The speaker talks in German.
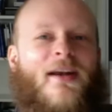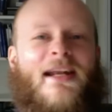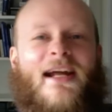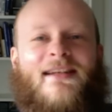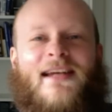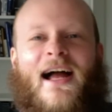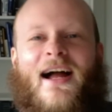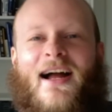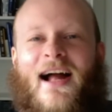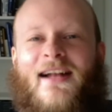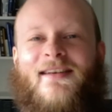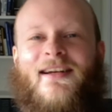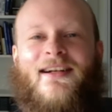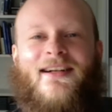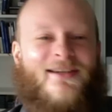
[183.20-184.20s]
der
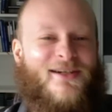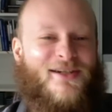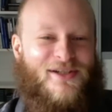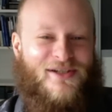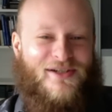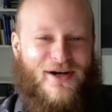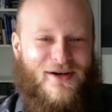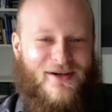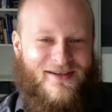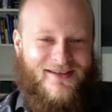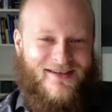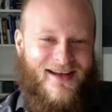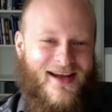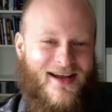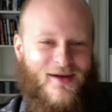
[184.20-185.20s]
Tarantel
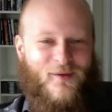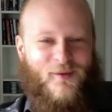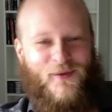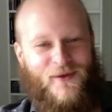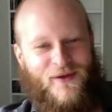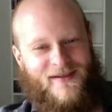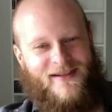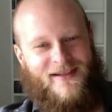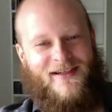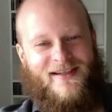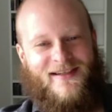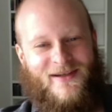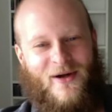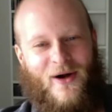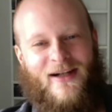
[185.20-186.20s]
gestochen,
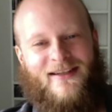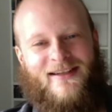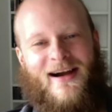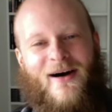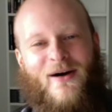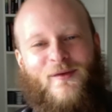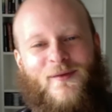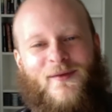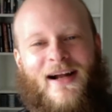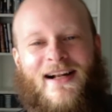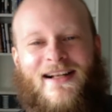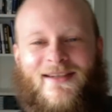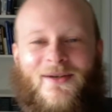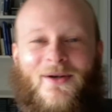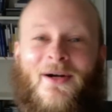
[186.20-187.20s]
physisches Gold kaufen,
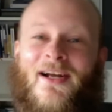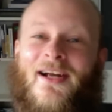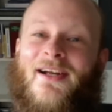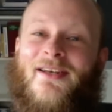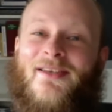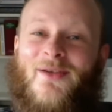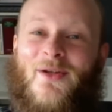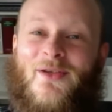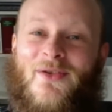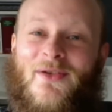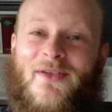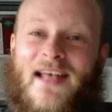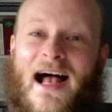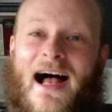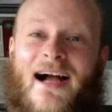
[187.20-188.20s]
also
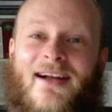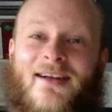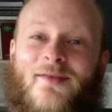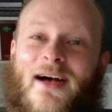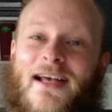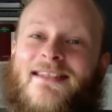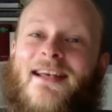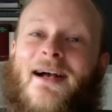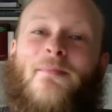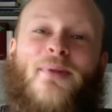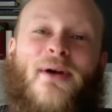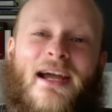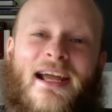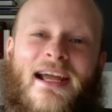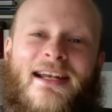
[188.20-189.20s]
sozusagen Wasser
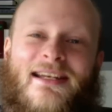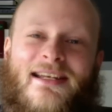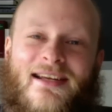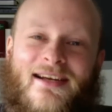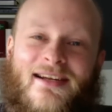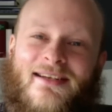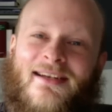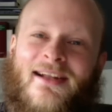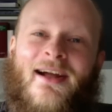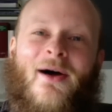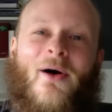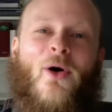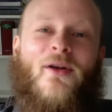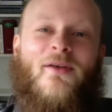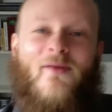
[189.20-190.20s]
predigen
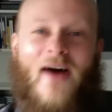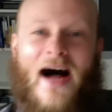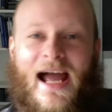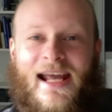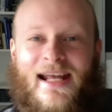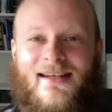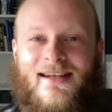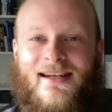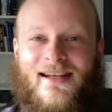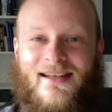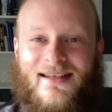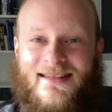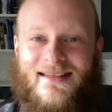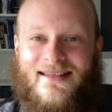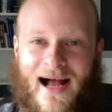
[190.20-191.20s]
und Wein
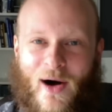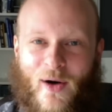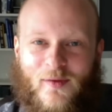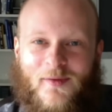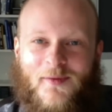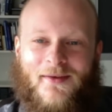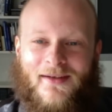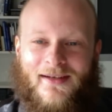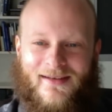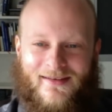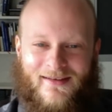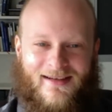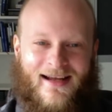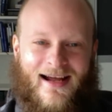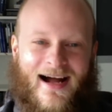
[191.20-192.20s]
saufen.
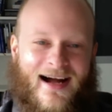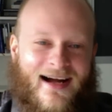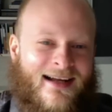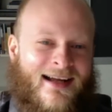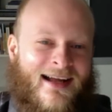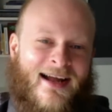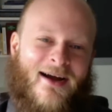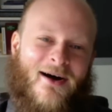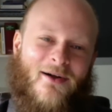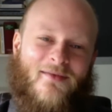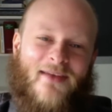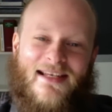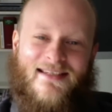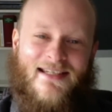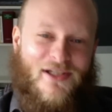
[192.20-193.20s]
Ja, und
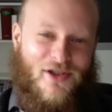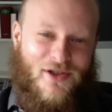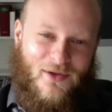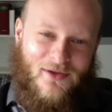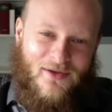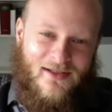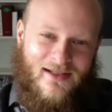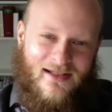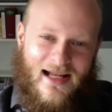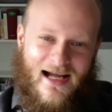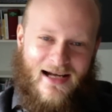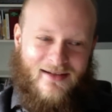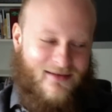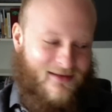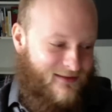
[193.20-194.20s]
wer sich
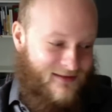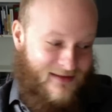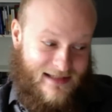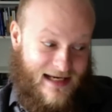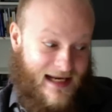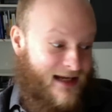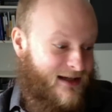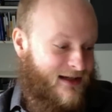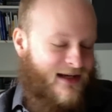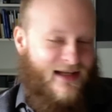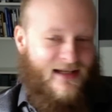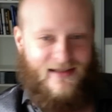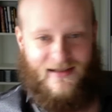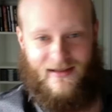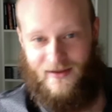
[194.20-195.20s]
stundenlang
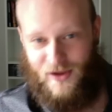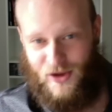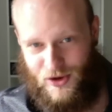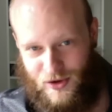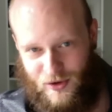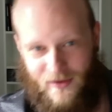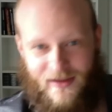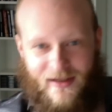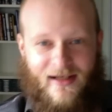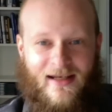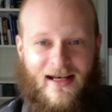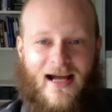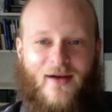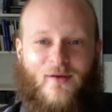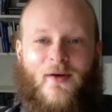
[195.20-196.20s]
täglich
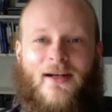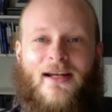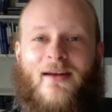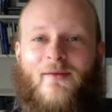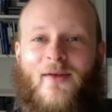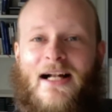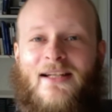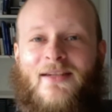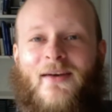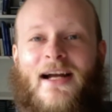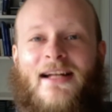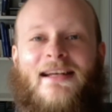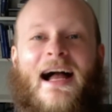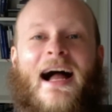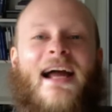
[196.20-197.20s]
stundenlang von den
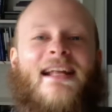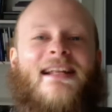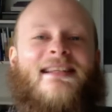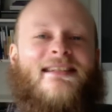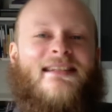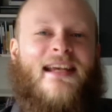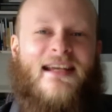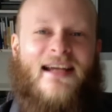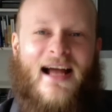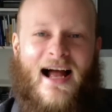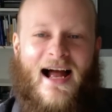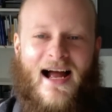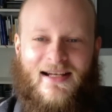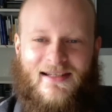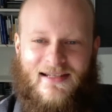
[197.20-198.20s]
weltweit
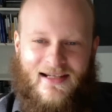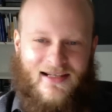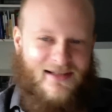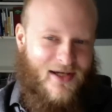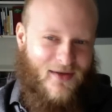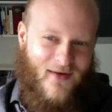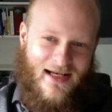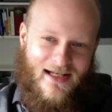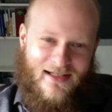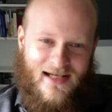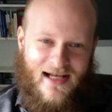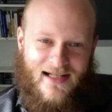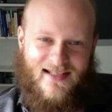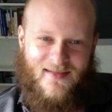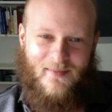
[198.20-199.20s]
einzigartigen
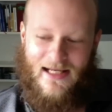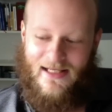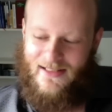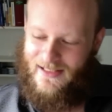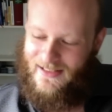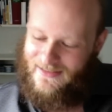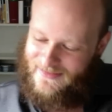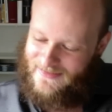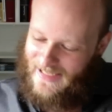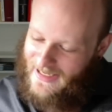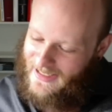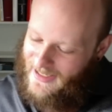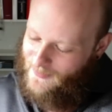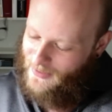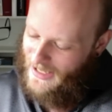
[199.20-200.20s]
Qualitätsmedien
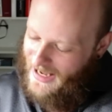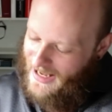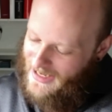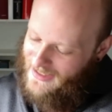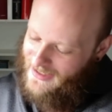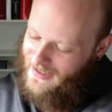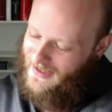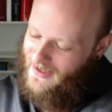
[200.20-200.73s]
zerebral